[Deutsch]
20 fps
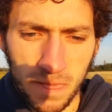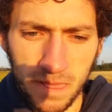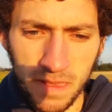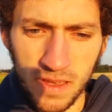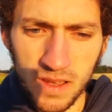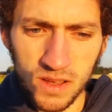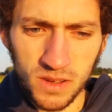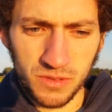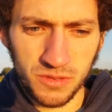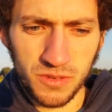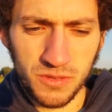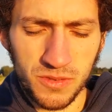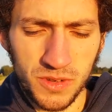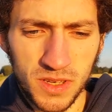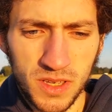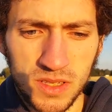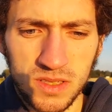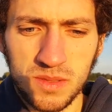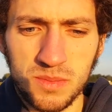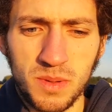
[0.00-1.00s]
ja, auf jeden Fall
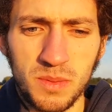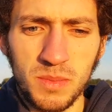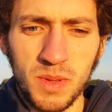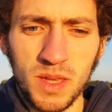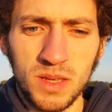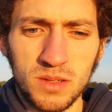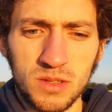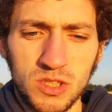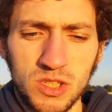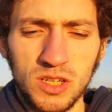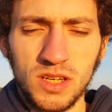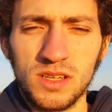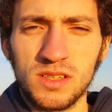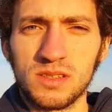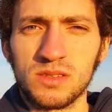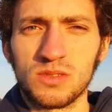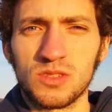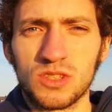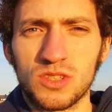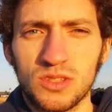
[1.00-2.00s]
ging es mir mega
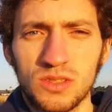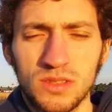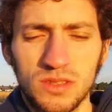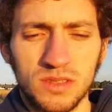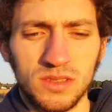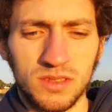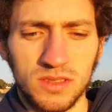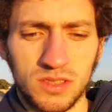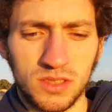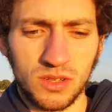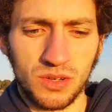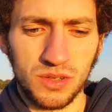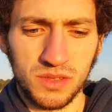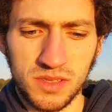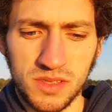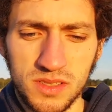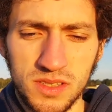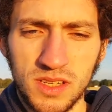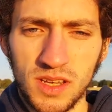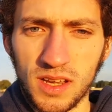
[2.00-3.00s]
scheiße und ich, ich
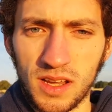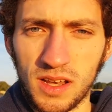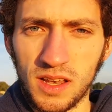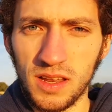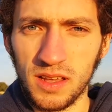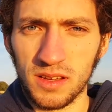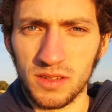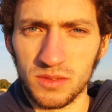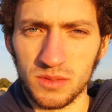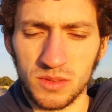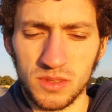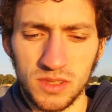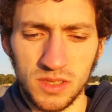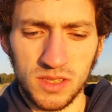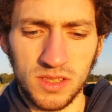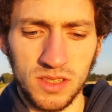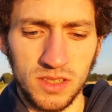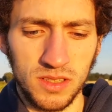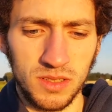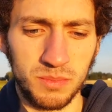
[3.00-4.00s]
konnte es nicht erklären. Und
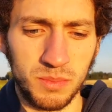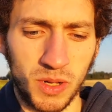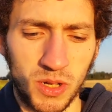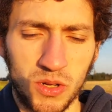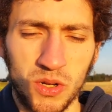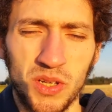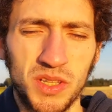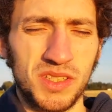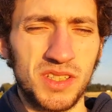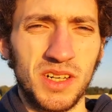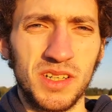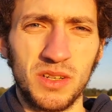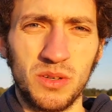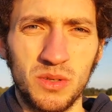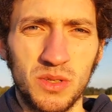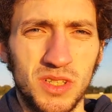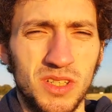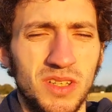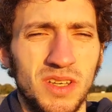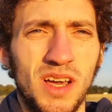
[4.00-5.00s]
man konnte es halt
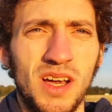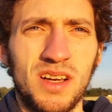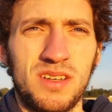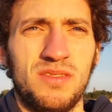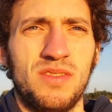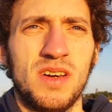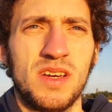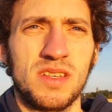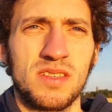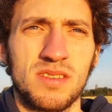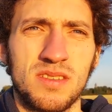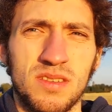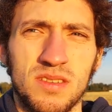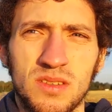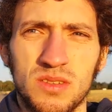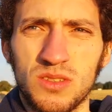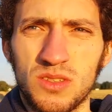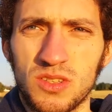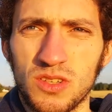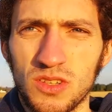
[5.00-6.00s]
auch nicht nachweisen.
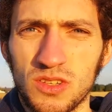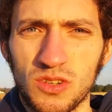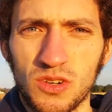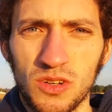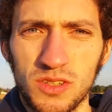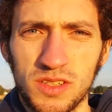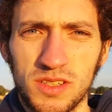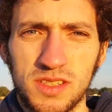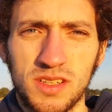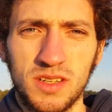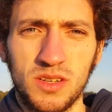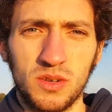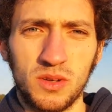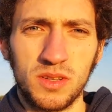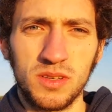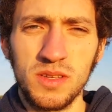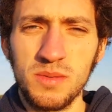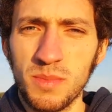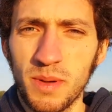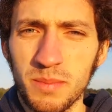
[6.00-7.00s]
So, ich, ich konnte das halt
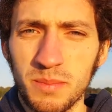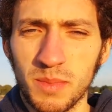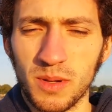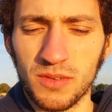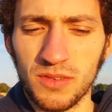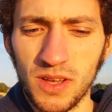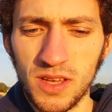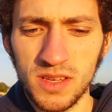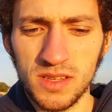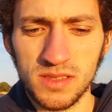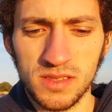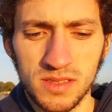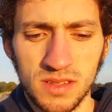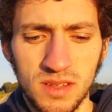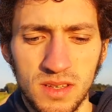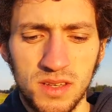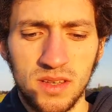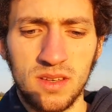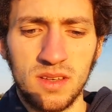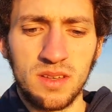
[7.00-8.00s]
auch niemandem beweisen.
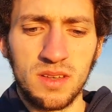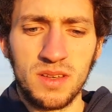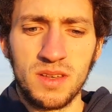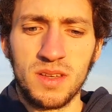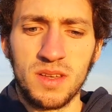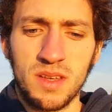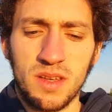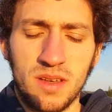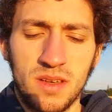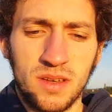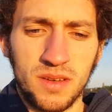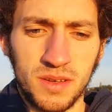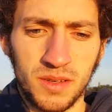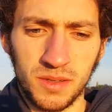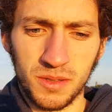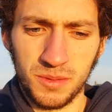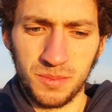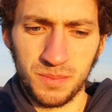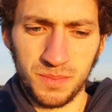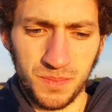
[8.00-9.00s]

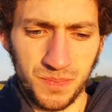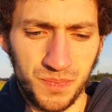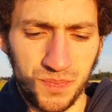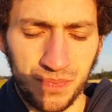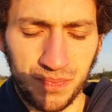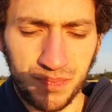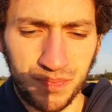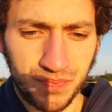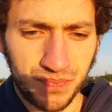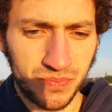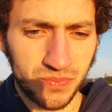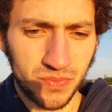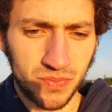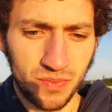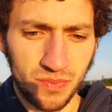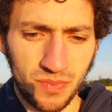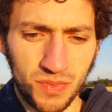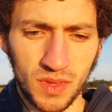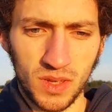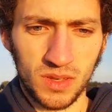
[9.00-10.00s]
Ähm,
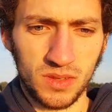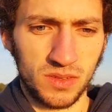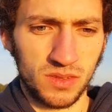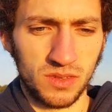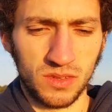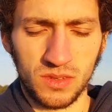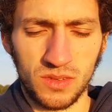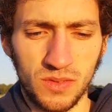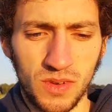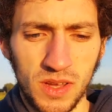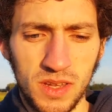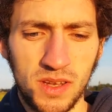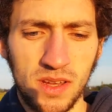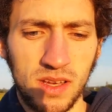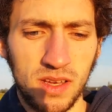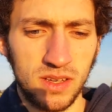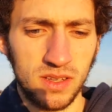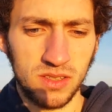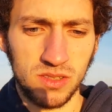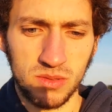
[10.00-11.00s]
es, es, war
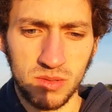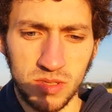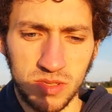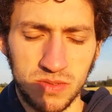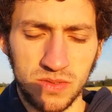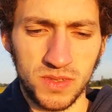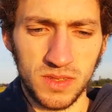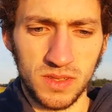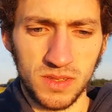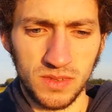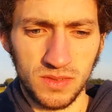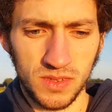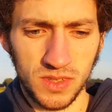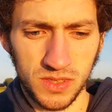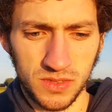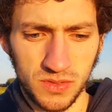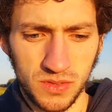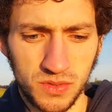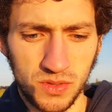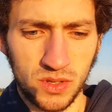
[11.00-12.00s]
nachher so, dass wir,
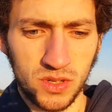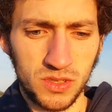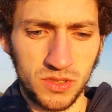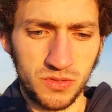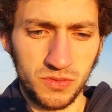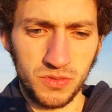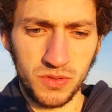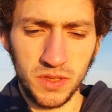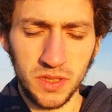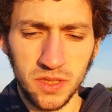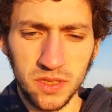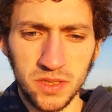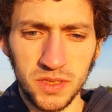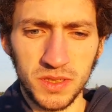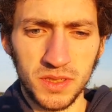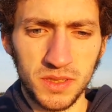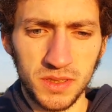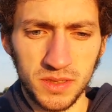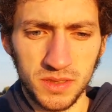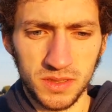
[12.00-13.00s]
dass wir wirklich
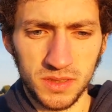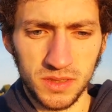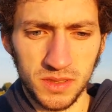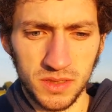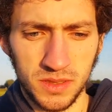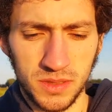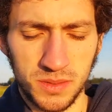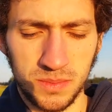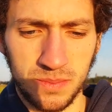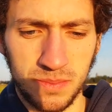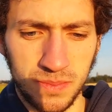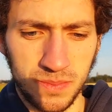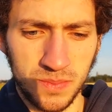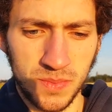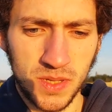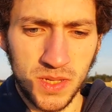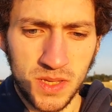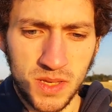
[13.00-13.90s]
viel ähm,